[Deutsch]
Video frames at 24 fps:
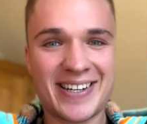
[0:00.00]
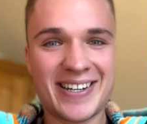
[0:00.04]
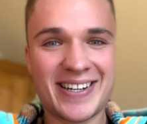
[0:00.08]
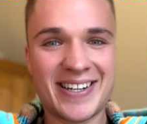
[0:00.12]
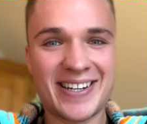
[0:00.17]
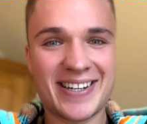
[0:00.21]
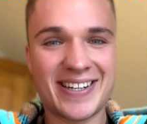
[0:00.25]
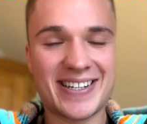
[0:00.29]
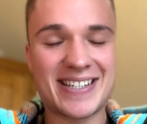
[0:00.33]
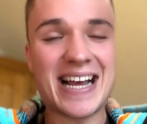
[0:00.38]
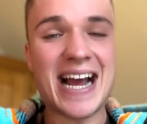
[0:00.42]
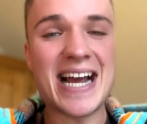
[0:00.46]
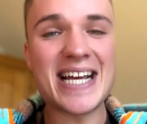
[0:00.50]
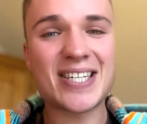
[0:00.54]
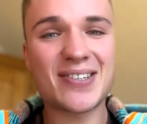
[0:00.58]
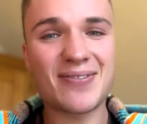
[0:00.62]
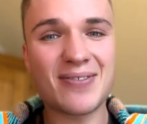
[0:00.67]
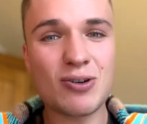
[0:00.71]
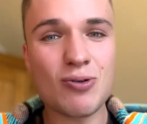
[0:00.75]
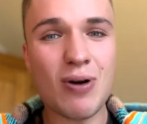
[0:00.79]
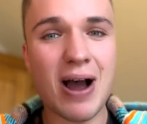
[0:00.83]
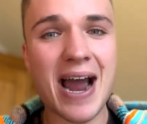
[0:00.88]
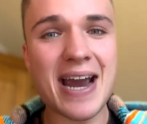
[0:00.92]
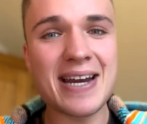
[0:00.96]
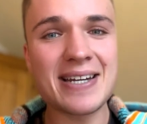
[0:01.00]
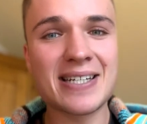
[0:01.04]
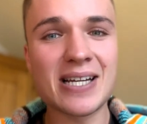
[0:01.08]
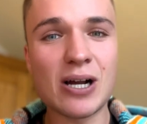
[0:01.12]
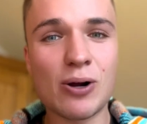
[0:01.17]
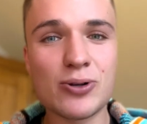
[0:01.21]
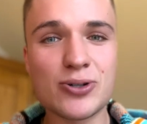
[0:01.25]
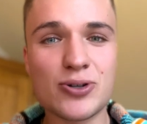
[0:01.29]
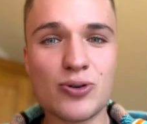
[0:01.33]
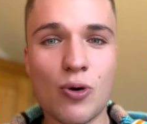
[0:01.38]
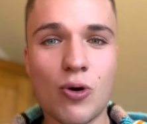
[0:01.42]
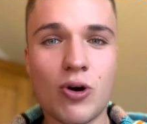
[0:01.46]
Das heißt, wenn du
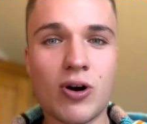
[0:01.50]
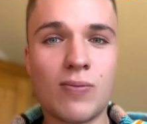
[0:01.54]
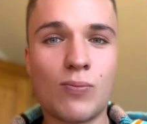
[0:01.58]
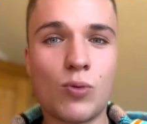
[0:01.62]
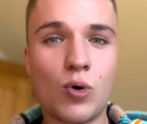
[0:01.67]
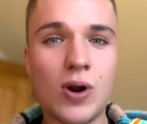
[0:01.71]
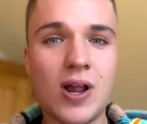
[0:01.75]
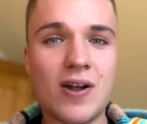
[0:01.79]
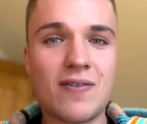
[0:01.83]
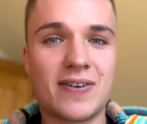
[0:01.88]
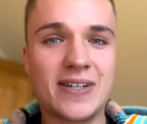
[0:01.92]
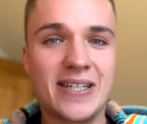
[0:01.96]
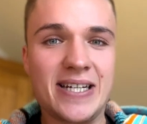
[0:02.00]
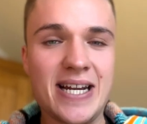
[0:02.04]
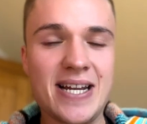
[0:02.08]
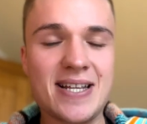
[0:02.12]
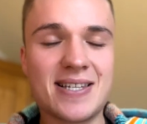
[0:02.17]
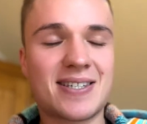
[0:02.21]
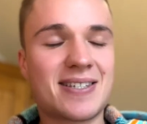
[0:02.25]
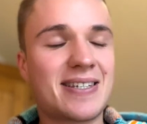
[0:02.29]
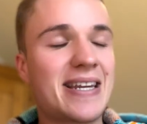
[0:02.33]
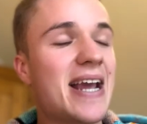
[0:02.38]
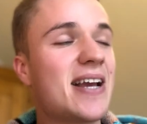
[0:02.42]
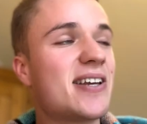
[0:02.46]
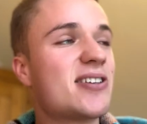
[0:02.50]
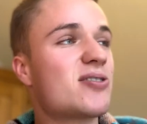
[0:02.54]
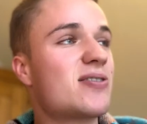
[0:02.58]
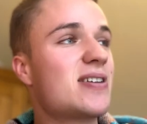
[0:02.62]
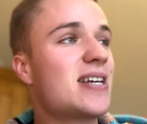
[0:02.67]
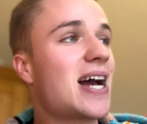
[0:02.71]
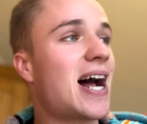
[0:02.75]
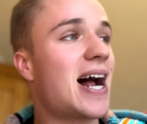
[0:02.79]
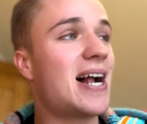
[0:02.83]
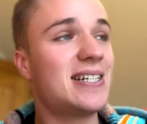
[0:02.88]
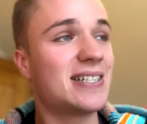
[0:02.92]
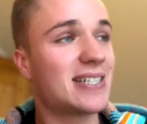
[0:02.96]
1000 Euro im Monat verdienst, denkst du
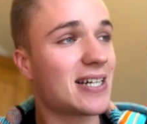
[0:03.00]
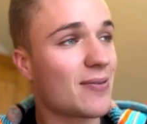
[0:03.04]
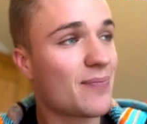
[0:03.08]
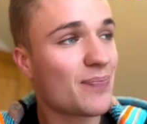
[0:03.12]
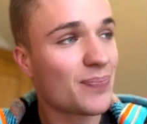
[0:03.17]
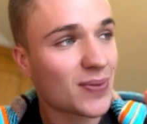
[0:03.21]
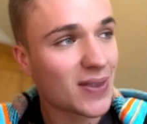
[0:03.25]
dir, Alter,